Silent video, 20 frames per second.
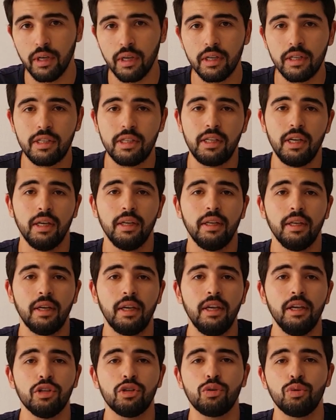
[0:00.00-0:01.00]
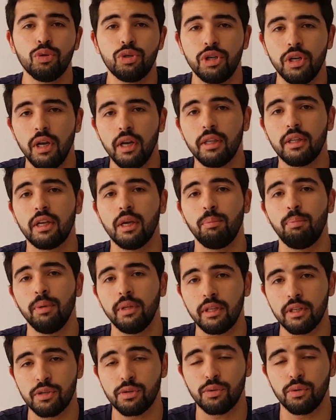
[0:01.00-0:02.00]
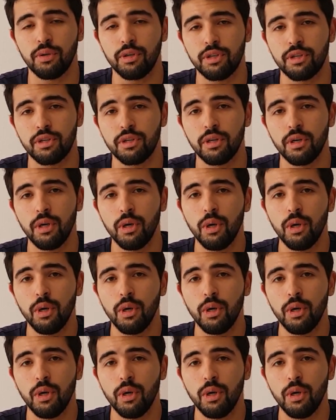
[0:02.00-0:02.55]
que se anda aqui a sugerir decapitações.